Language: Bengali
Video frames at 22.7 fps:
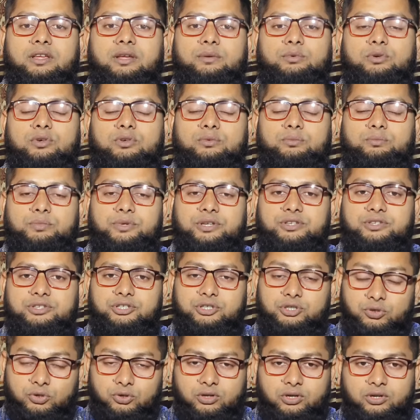এবং বীর্যের
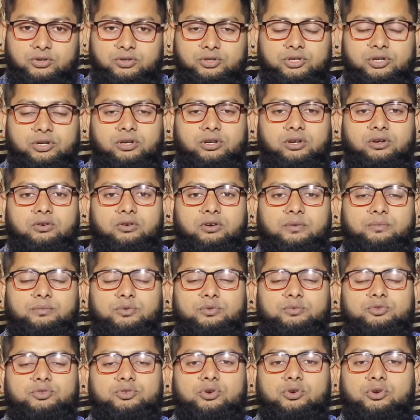শুক্রাণু সংখ্যা কম
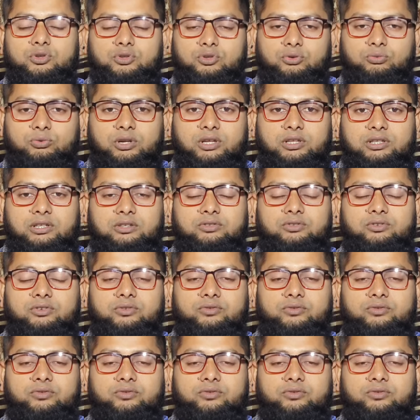যৌন দুর্বলতা